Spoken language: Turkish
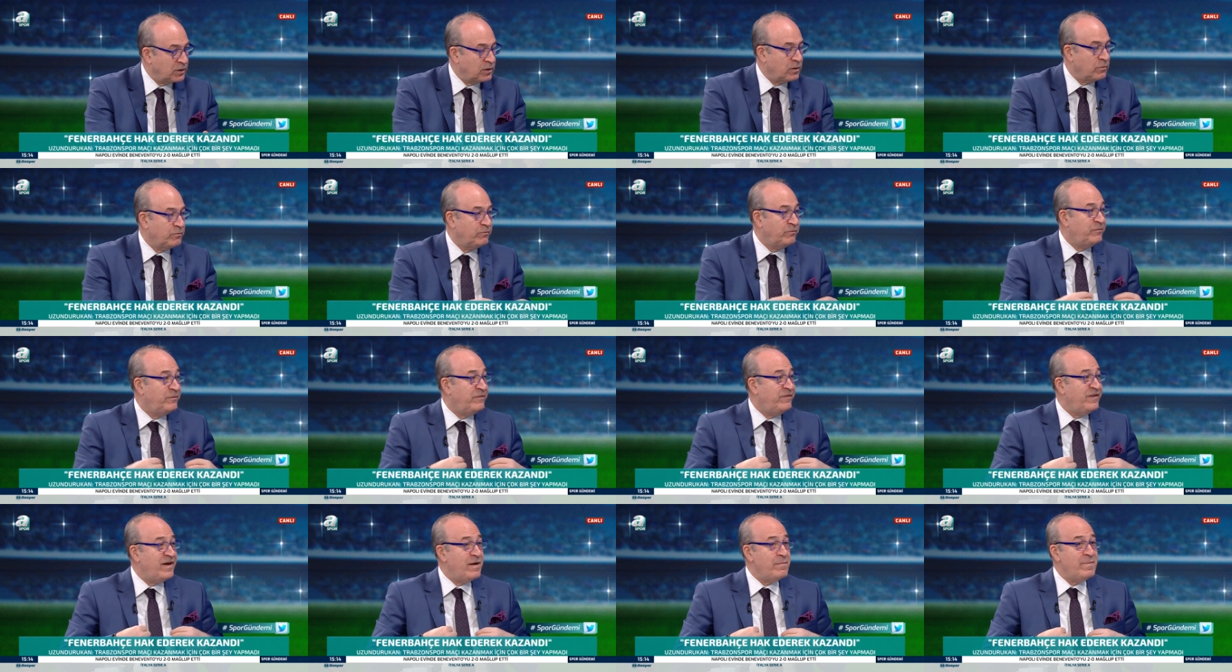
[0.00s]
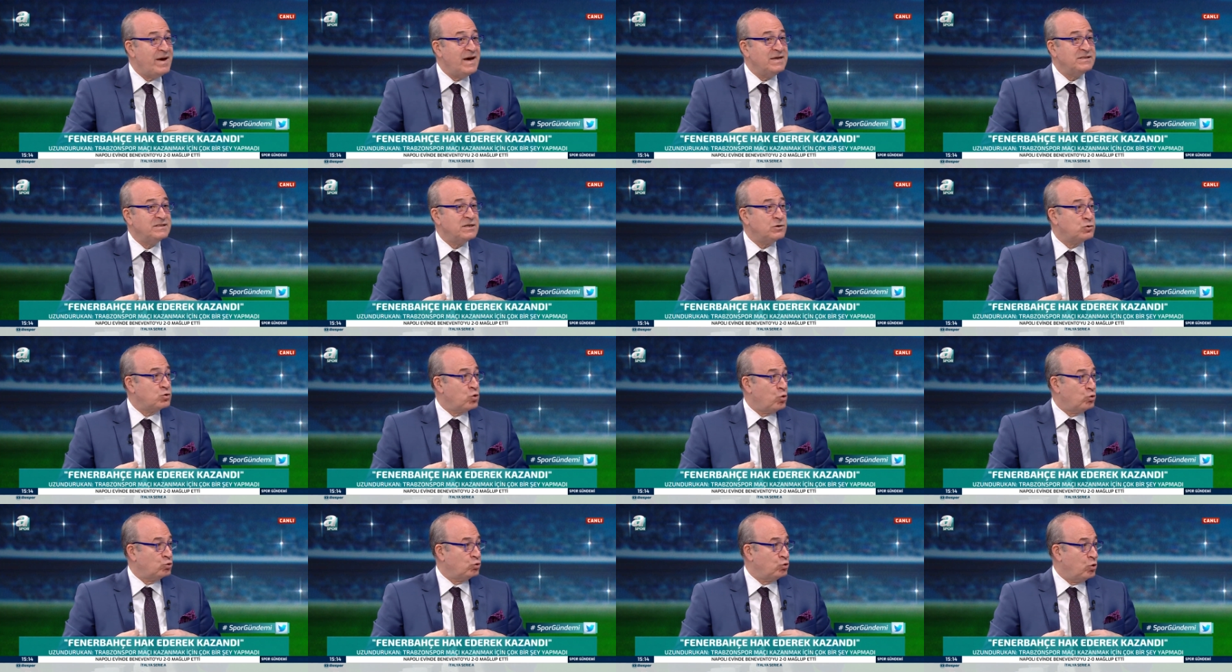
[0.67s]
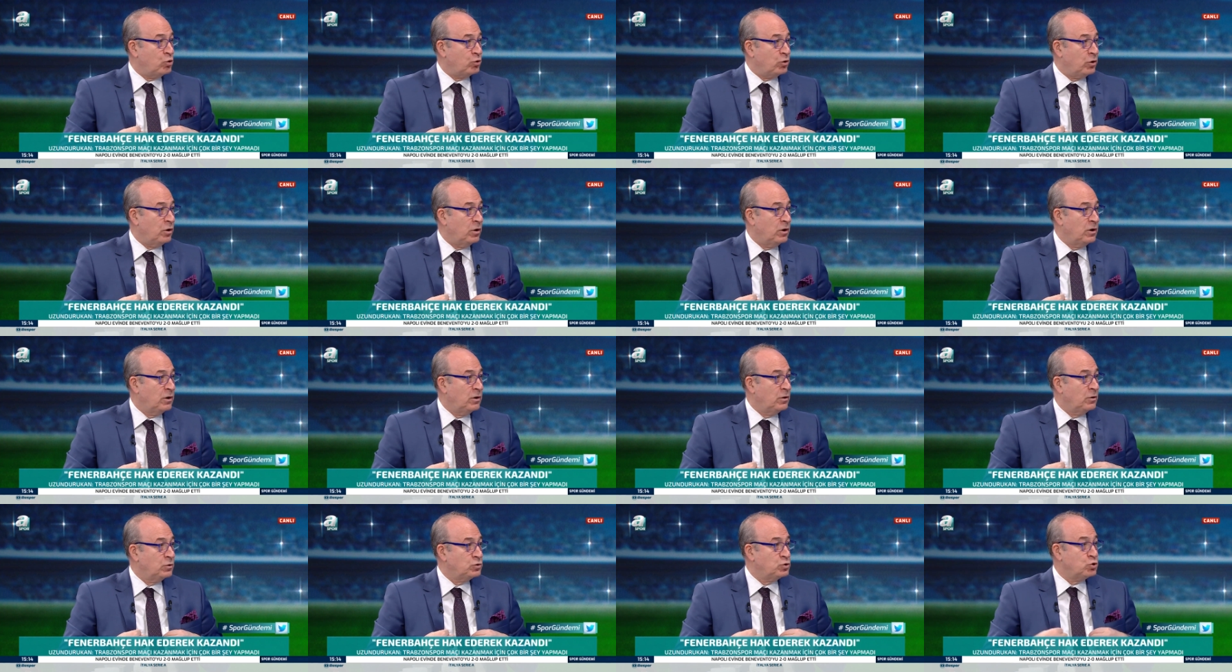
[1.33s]
ve bence çok doğru. Ve,
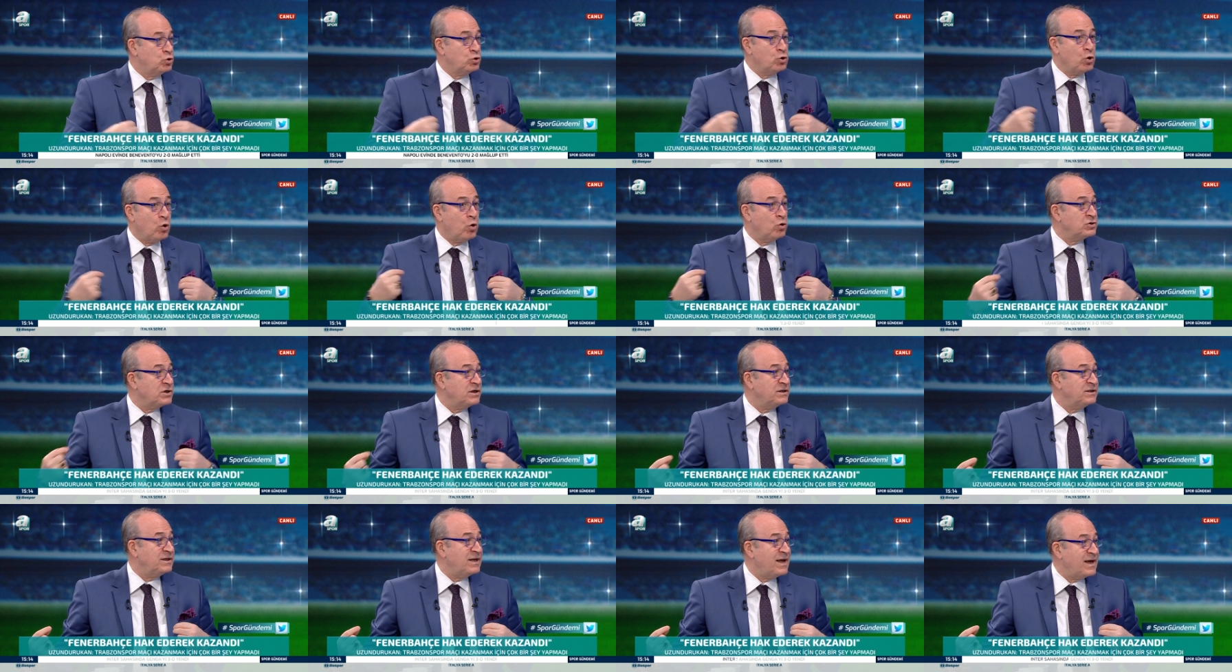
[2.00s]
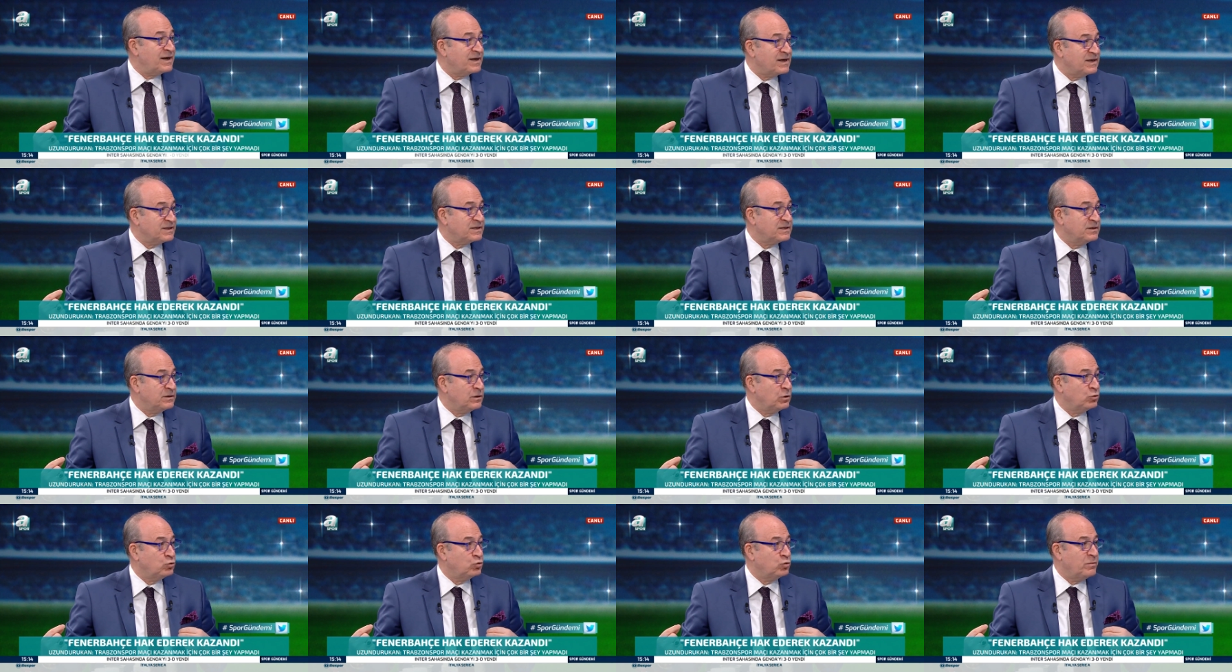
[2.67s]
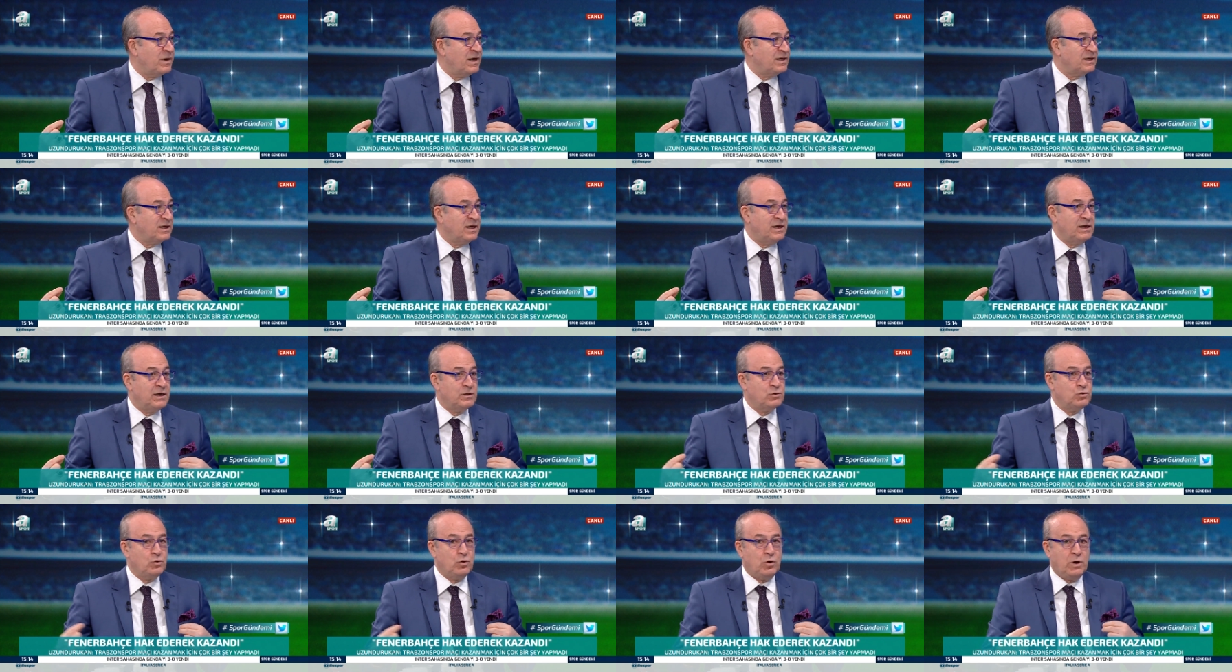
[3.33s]
Çünkü bir... hocanın arkasında durman
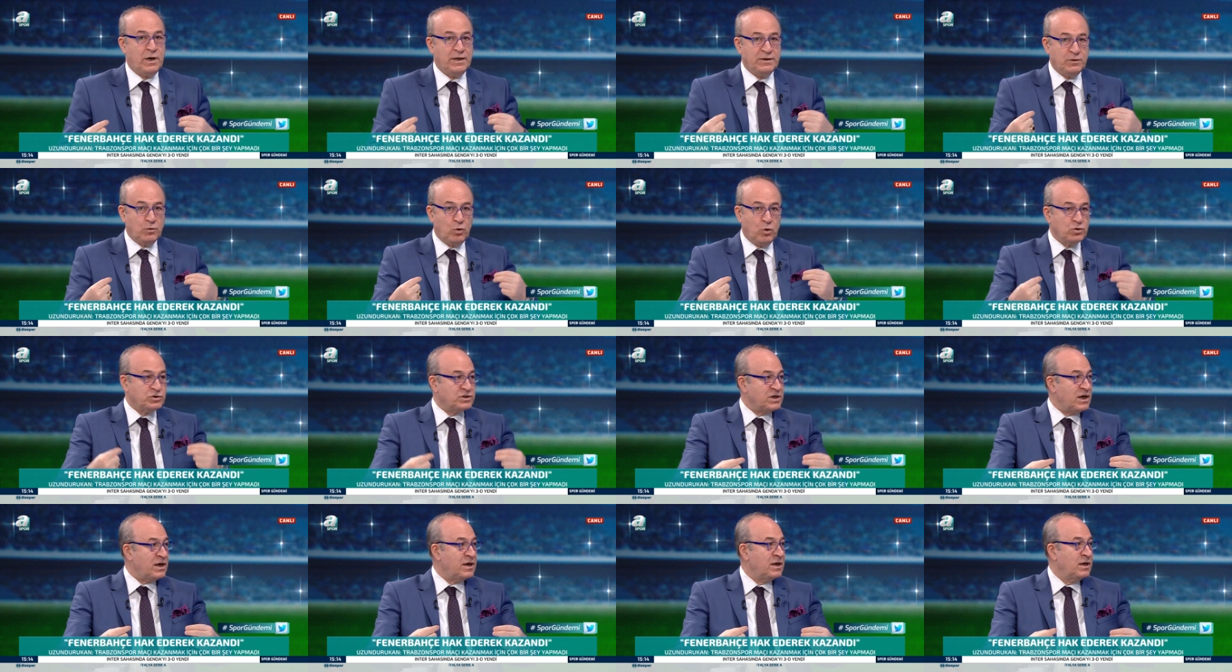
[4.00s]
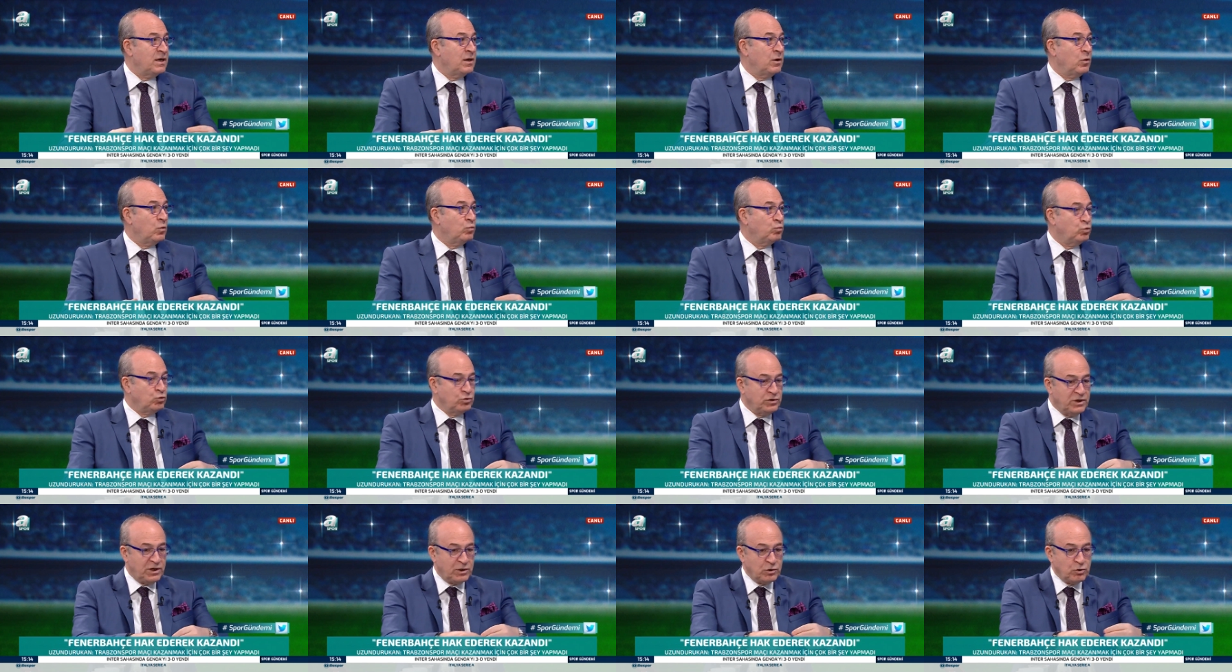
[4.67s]
gerekiyor. Hani hoca bunları